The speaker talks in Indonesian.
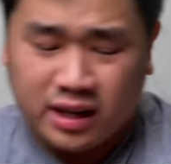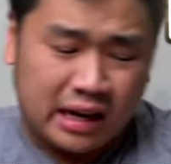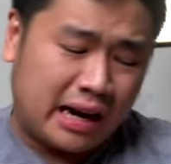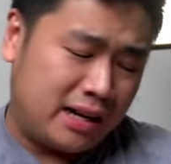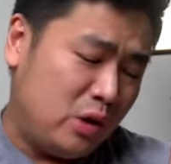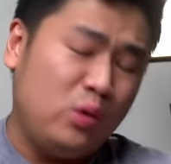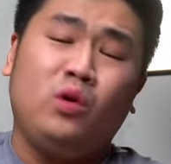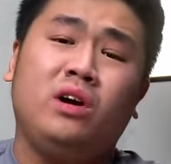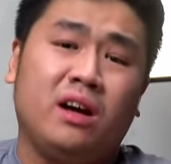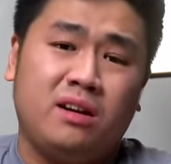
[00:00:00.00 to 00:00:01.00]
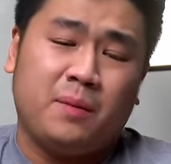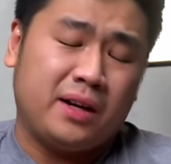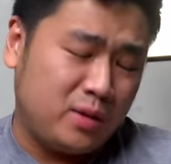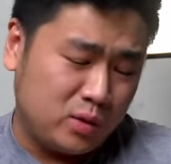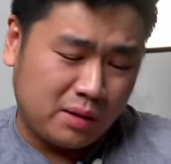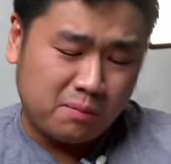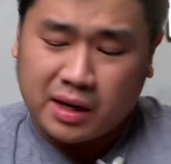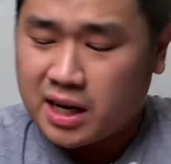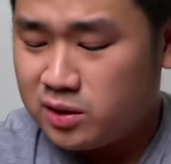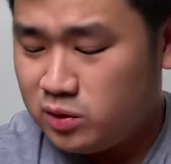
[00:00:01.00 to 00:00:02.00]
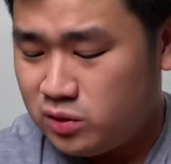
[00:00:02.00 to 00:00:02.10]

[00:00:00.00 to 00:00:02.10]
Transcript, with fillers: gerah juga dia pengen ikutan perang